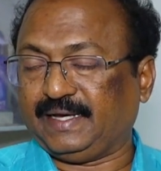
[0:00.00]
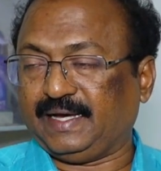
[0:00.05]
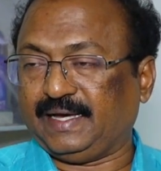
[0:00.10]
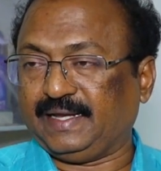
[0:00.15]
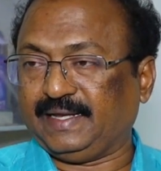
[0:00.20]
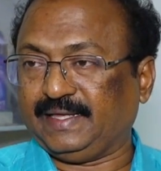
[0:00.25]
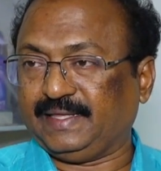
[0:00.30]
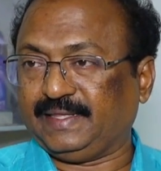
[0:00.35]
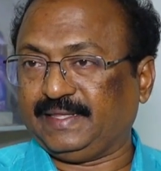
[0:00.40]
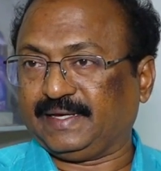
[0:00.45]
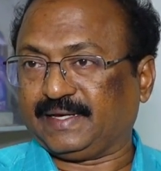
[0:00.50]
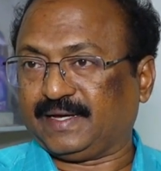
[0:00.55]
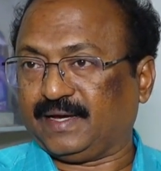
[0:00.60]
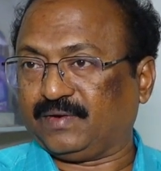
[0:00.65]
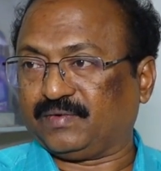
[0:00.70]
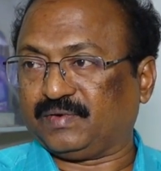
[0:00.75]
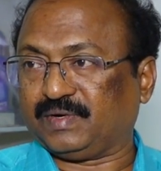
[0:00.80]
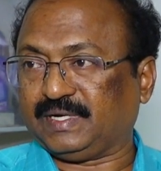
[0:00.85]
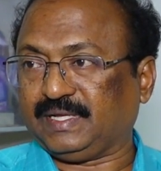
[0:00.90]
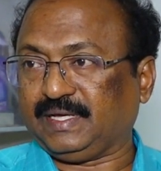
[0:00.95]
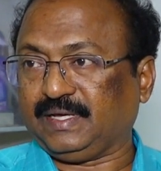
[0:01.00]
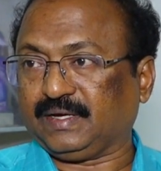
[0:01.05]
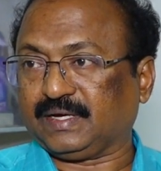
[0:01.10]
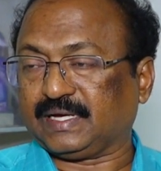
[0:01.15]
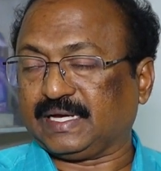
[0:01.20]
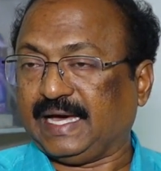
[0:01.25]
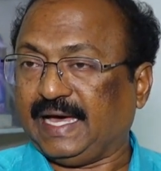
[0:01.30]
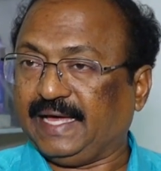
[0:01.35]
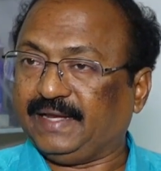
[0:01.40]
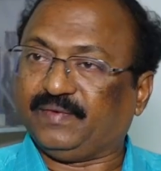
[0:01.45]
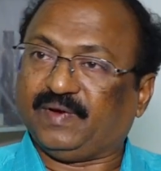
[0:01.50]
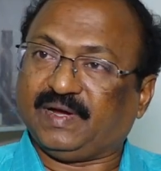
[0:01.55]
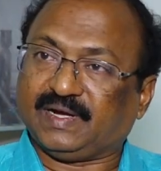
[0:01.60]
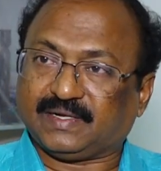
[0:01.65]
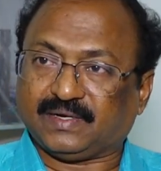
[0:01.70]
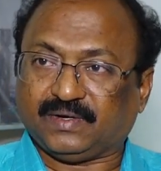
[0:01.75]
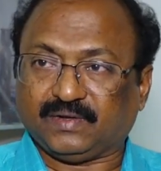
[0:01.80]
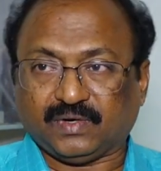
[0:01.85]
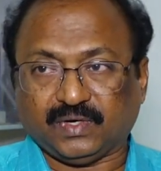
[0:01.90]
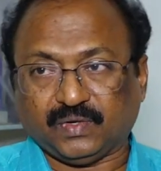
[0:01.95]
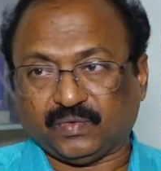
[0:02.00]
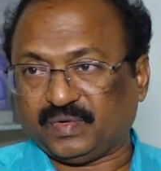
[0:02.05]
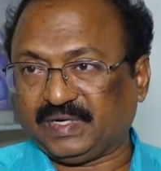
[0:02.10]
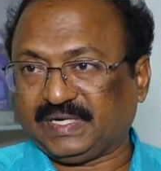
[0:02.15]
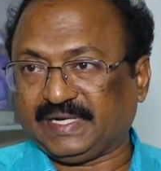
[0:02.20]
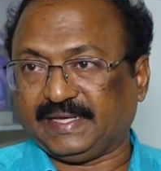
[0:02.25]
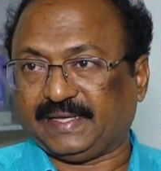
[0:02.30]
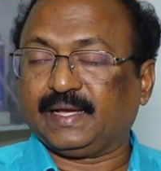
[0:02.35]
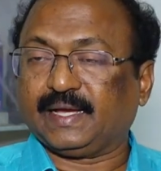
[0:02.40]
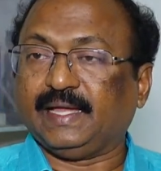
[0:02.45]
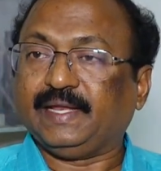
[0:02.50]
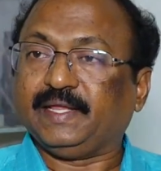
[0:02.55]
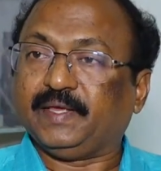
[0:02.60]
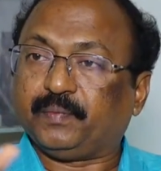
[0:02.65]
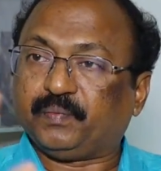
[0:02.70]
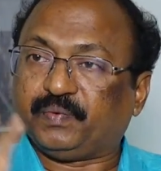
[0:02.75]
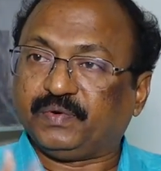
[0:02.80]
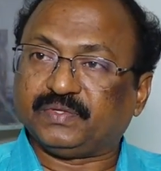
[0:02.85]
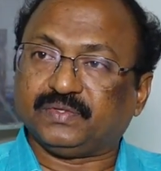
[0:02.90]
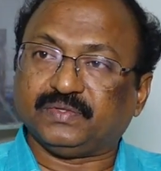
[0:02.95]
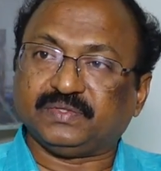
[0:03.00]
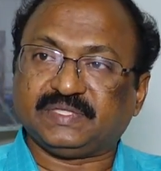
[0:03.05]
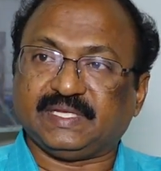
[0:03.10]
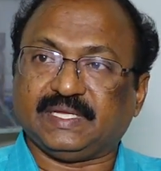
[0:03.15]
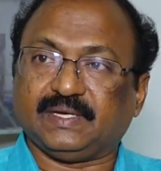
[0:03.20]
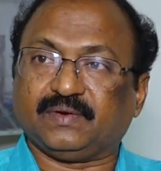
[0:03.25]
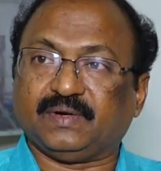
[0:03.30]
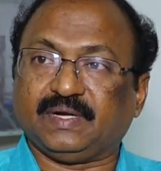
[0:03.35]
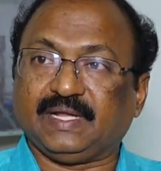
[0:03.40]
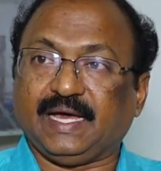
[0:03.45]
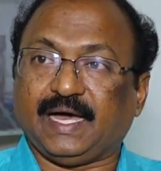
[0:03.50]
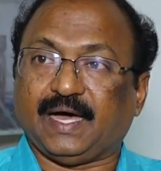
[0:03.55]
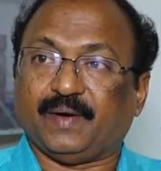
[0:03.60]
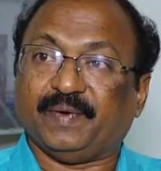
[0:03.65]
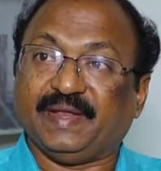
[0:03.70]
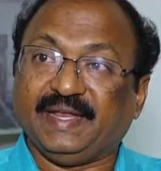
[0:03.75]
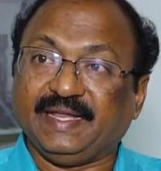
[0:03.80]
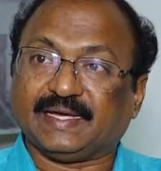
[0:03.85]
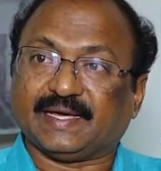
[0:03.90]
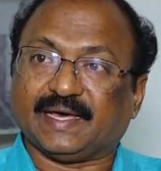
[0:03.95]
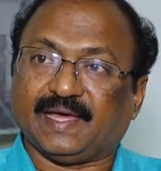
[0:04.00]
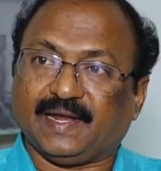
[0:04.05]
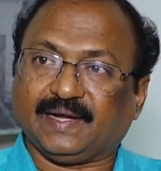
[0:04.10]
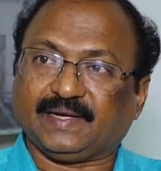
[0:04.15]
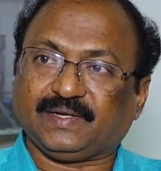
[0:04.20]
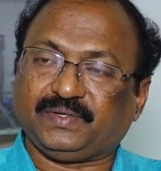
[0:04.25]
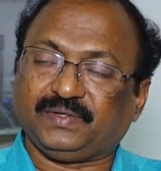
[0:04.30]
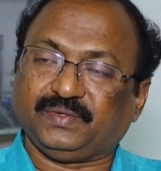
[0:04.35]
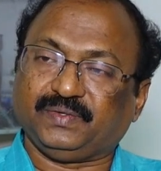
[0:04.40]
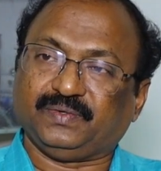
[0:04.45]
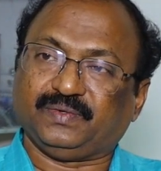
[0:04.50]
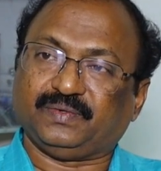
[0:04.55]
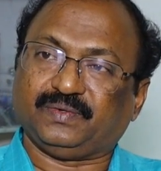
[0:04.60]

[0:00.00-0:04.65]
అనేదే కాకుండా కాని వాటిలో కూడా ఉంటాయి కానీ ఎప్పుడు చూసినా కూడా అవన్నీ కరెక్టు